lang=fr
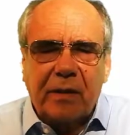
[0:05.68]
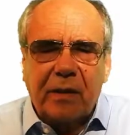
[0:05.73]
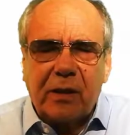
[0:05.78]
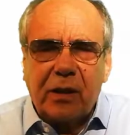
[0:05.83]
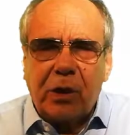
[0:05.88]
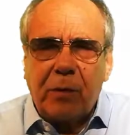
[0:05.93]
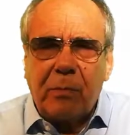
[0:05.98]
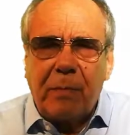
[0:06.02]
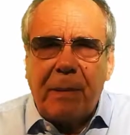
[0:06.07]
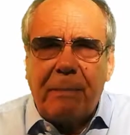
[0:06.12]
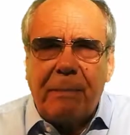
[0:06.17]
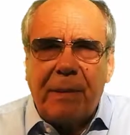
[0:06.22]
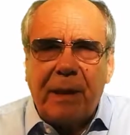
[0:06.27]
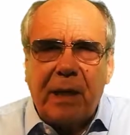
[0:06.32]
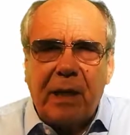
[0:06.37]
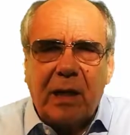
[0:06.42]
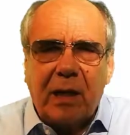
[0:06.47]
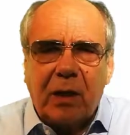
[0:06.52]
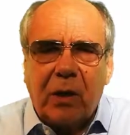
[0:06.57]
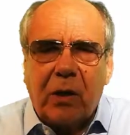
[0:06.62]
Je
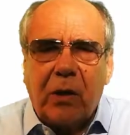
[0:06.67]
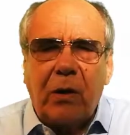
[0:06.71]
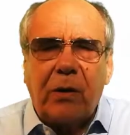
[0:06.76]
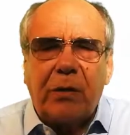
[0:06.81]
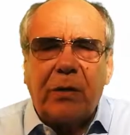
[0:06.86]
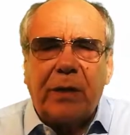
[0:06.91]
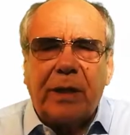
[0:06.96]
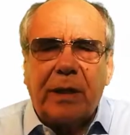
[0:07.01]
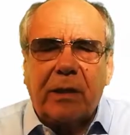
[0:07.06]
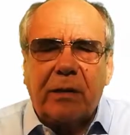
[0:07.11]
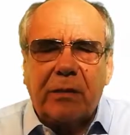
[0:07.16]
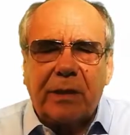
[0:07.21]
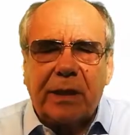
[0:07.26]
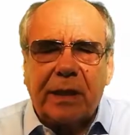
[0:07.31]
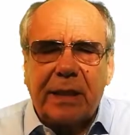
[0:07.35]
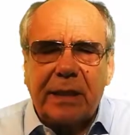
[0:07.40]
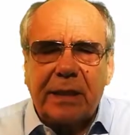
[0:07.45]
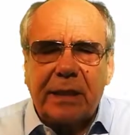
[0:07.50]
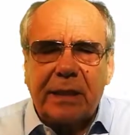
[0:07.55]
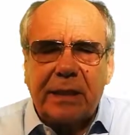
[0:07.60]
m'appelle Claude
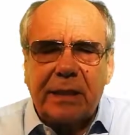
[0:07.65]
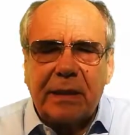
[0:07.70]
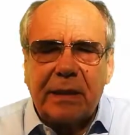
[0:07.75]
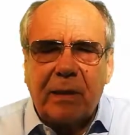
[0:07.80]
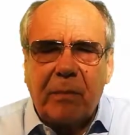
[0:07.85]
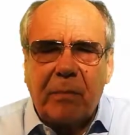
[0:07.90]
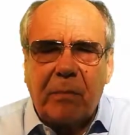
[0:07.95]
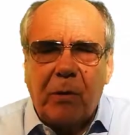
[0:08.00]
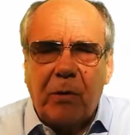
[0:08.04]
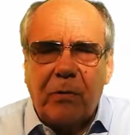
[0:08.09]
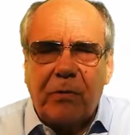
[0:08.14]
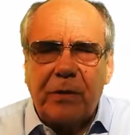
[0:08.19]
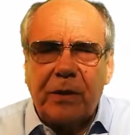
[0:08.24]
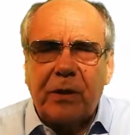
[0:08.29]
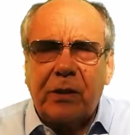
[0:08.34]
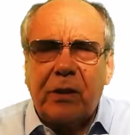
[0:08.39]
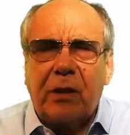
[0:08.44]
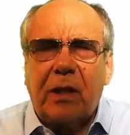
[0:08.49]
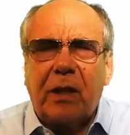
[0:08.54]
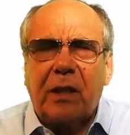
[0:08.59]
Garandès,
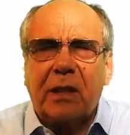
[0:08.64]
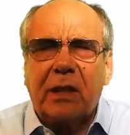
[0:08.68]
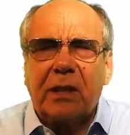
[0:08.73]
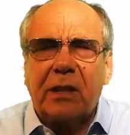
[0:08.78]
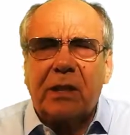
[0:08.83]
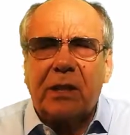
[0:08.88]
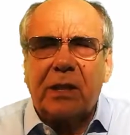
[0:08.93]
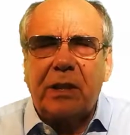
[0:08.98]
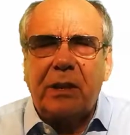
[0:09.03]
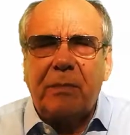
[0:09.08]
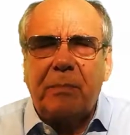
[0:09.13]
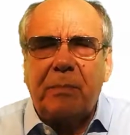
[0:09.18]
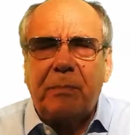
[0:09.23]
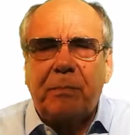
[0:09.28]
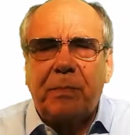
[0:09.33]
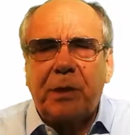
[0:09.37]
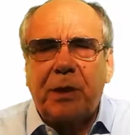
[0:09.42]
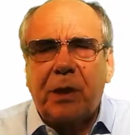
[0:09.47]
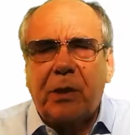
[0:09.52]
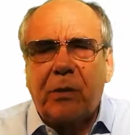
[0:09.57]
professeur agrégé,
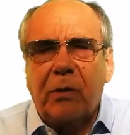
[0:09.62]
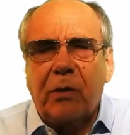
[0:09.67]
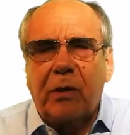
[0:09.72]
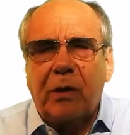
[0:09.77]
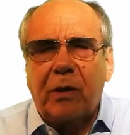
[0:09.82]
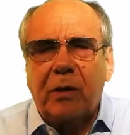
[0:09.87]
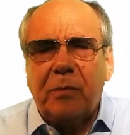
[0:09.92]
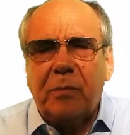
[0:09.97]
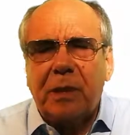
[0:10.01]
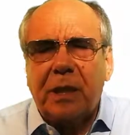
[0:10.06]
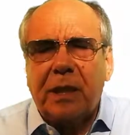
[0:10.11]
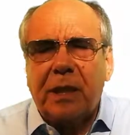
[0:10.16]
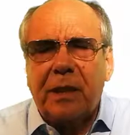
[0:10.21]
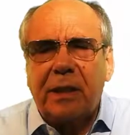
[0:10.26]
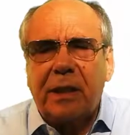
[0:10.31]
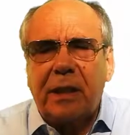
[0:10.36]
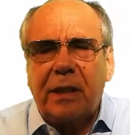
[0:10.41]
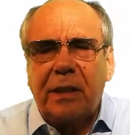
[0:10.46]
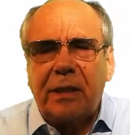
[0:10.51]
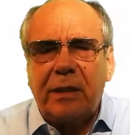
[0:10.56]
psychologue,
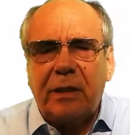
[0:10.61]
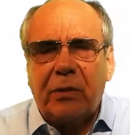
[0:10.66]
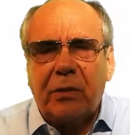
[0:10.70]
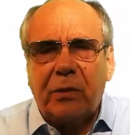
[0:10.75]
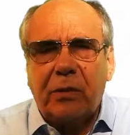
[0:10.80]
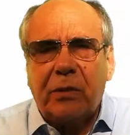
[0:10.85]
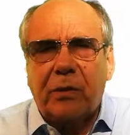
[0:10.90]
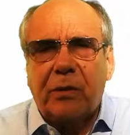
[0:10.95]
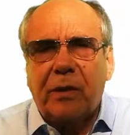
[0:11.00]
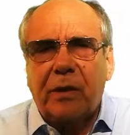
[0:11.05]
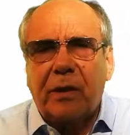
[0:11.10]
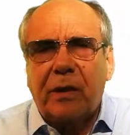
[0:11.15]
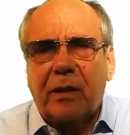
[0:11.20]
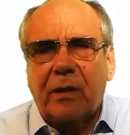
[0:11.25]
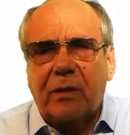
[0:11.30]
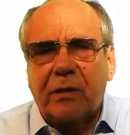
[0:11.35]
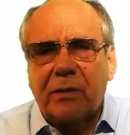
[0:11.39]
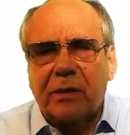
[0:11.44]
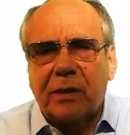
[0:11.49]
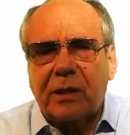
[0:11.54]
psychanalyste, docteur
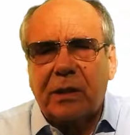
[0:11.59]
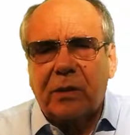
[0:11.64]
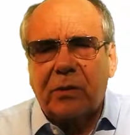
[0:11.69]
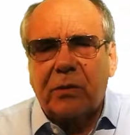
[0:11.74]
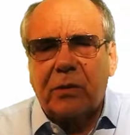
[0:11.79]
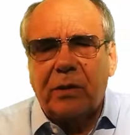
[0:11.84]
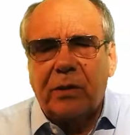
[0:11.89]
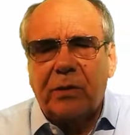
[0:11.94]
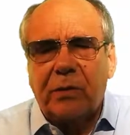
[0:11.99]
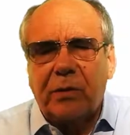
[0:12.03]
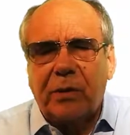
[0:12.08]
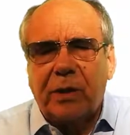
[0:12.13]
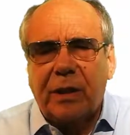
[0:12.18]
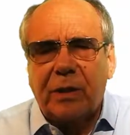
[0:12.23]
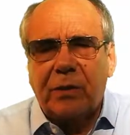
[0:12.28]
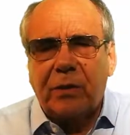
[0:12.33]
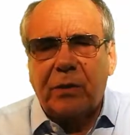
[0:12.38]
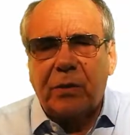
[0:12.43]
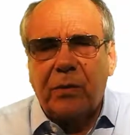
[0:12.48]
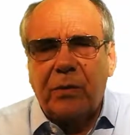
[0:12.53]
en sciences de
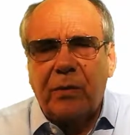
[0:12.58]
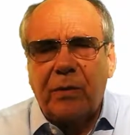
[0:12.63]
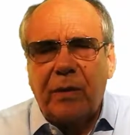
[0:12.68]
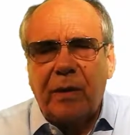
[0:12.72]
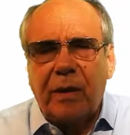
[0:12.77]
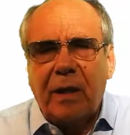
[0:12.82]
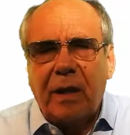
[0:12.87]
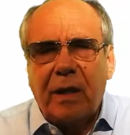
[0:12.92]
l'éducation,